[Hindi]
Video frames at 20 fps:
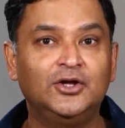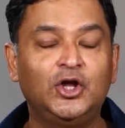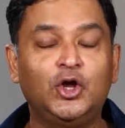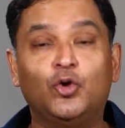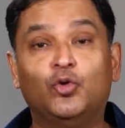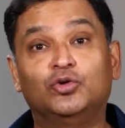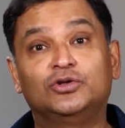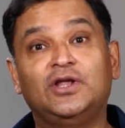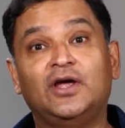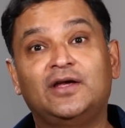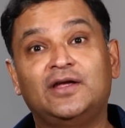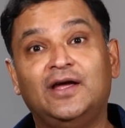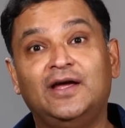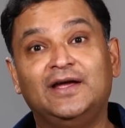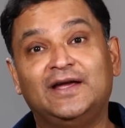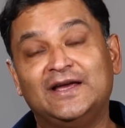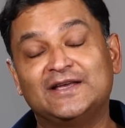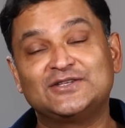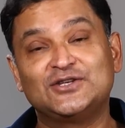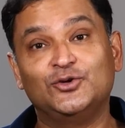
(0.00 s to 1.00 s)
कि होता क्या है
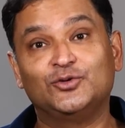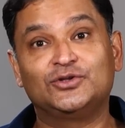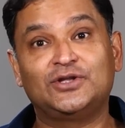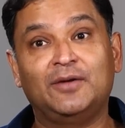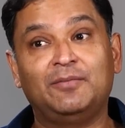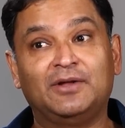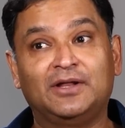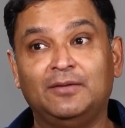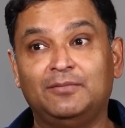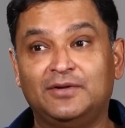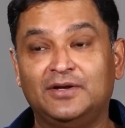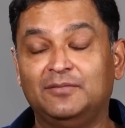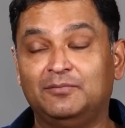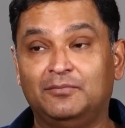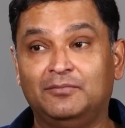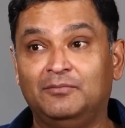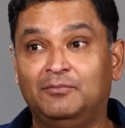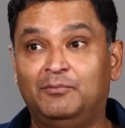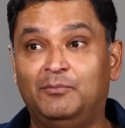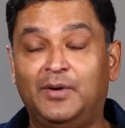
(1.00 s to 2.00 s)
कैसे होता है मतलब ये
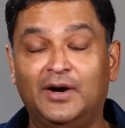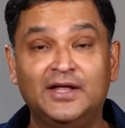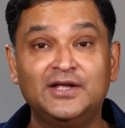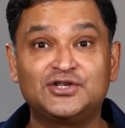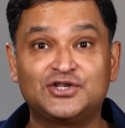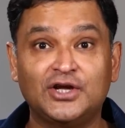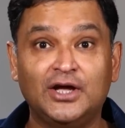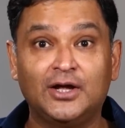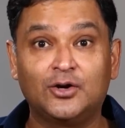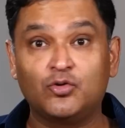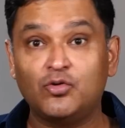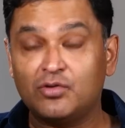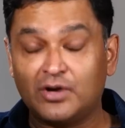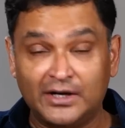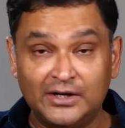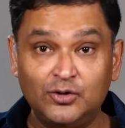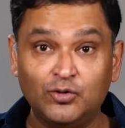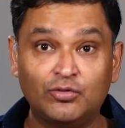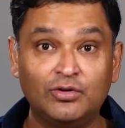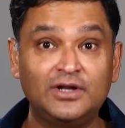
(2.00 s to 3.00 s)
बड़े शहर को
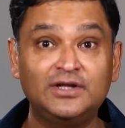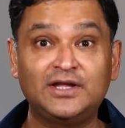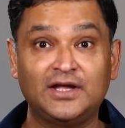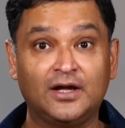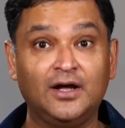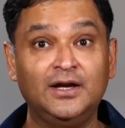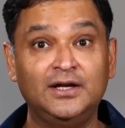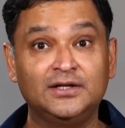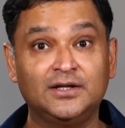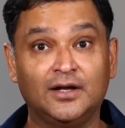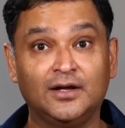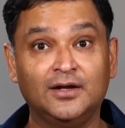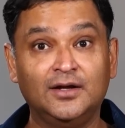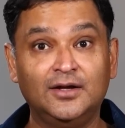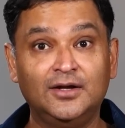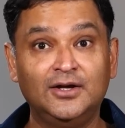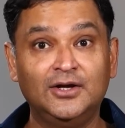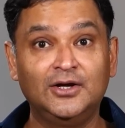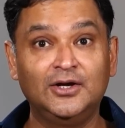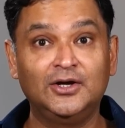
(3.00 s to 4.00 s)
कई लोगों ने देखा नहीं था
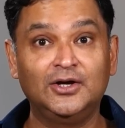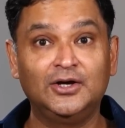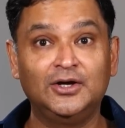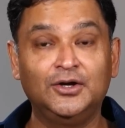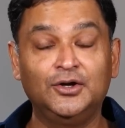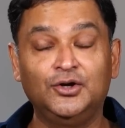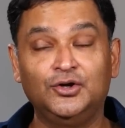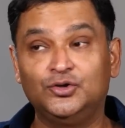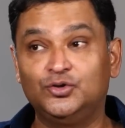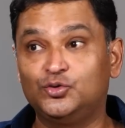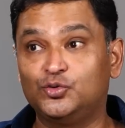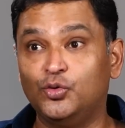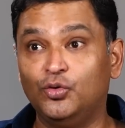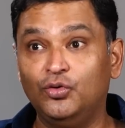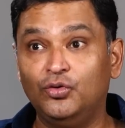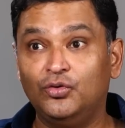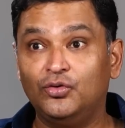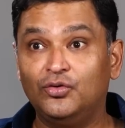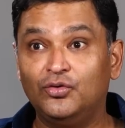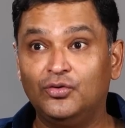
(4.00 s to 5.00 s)
तो
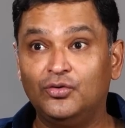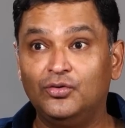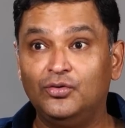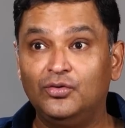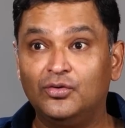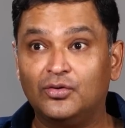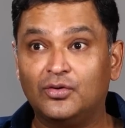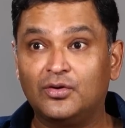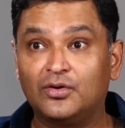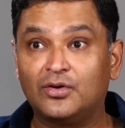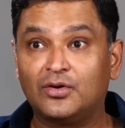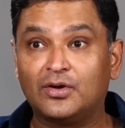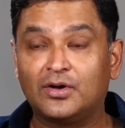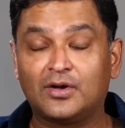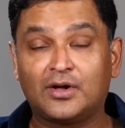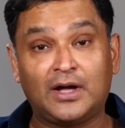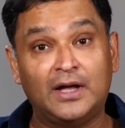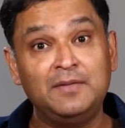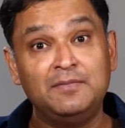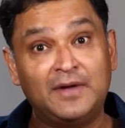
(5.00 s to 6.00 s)

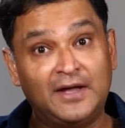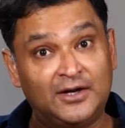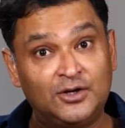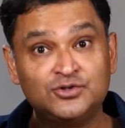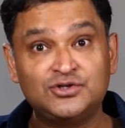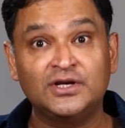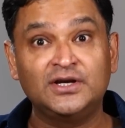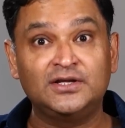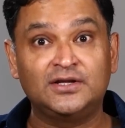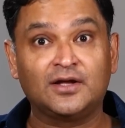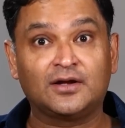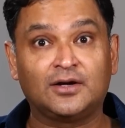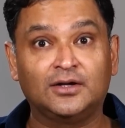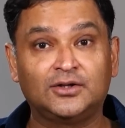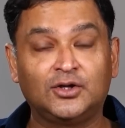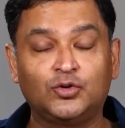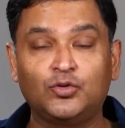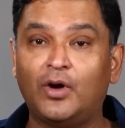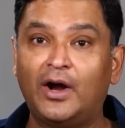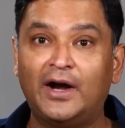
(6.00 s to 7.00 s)
कई महीनों से नहीं देखा
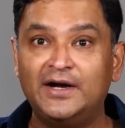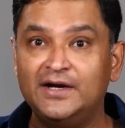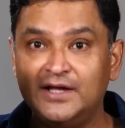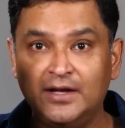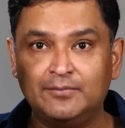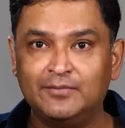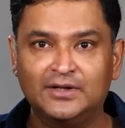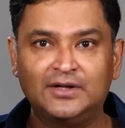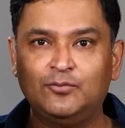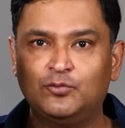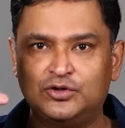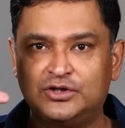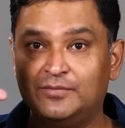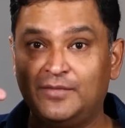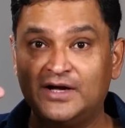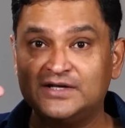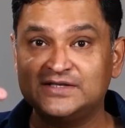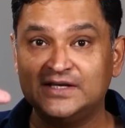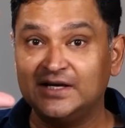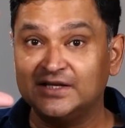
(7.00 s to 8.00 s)
था तो आइडिया मतलब वो
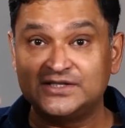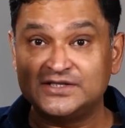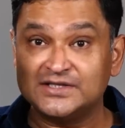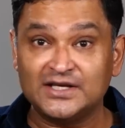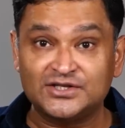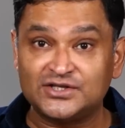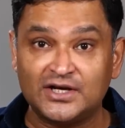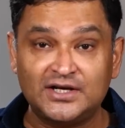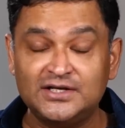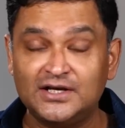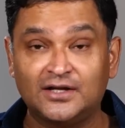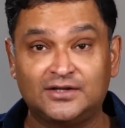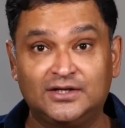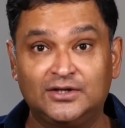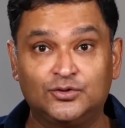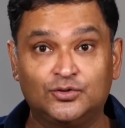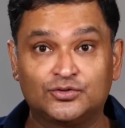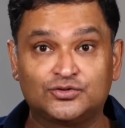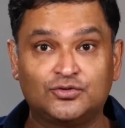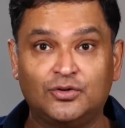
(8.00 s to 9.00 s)
दिमाग से ना चीज़ें चली जाती
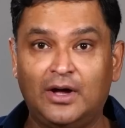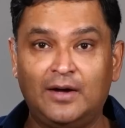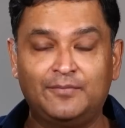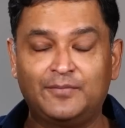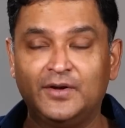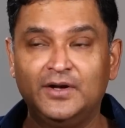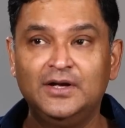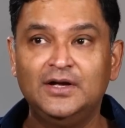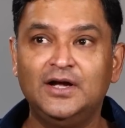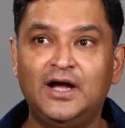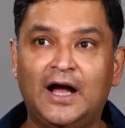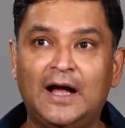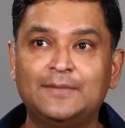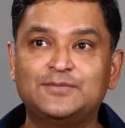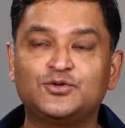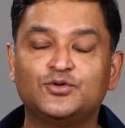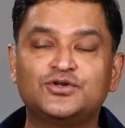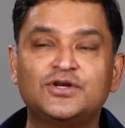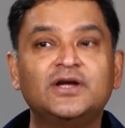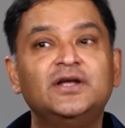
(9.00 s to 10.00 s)
हैं दोस्तों आप आप
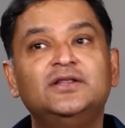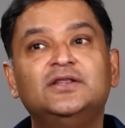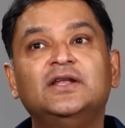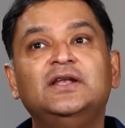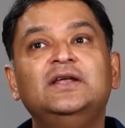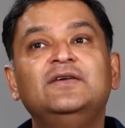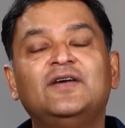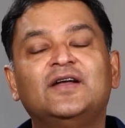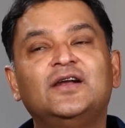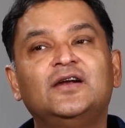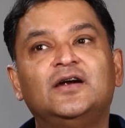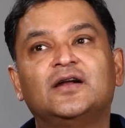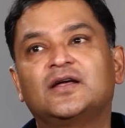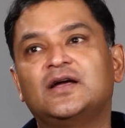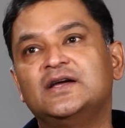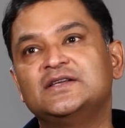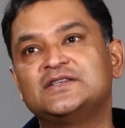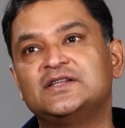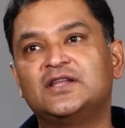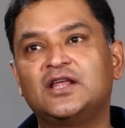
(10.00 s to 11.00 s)
सोचेंगे दिल्ली वाला लड़का
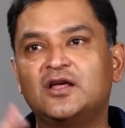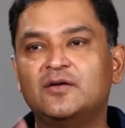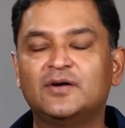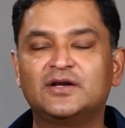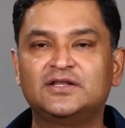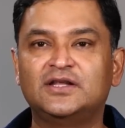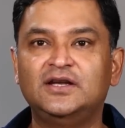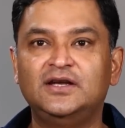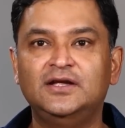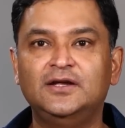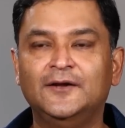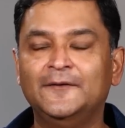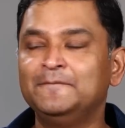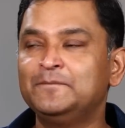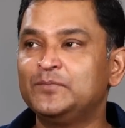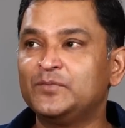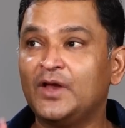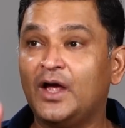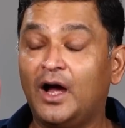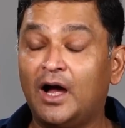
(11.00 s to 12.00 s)
है ज़िंदगी भर दिल्ली
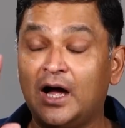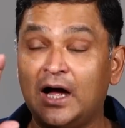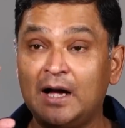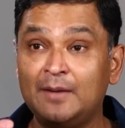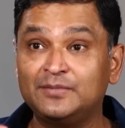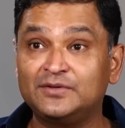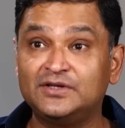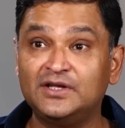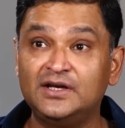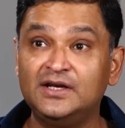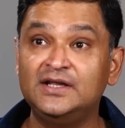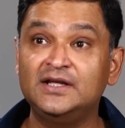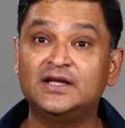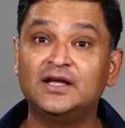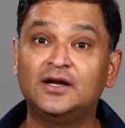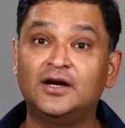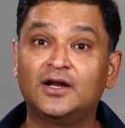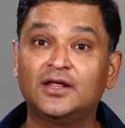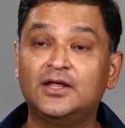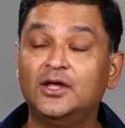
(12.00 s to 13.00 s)
आप दिल्ली के
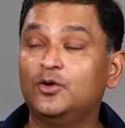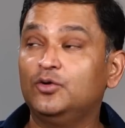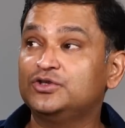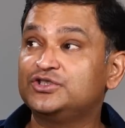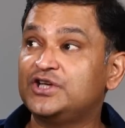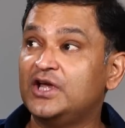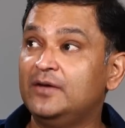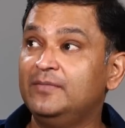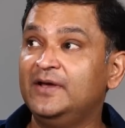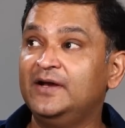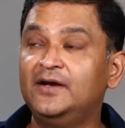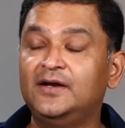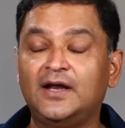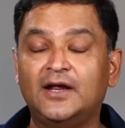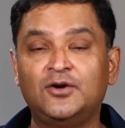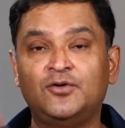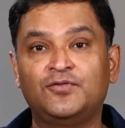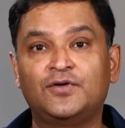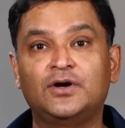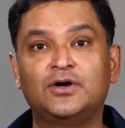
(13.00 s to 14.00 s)
लड़के को छह महीने
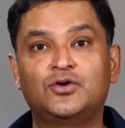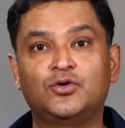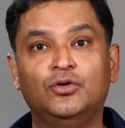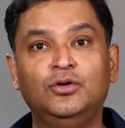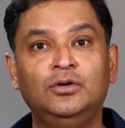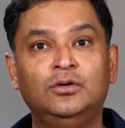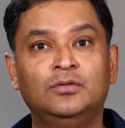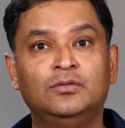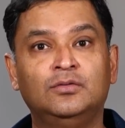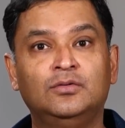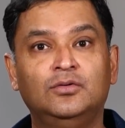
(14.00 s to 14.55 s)
लाइन ऑफ कंट्रोल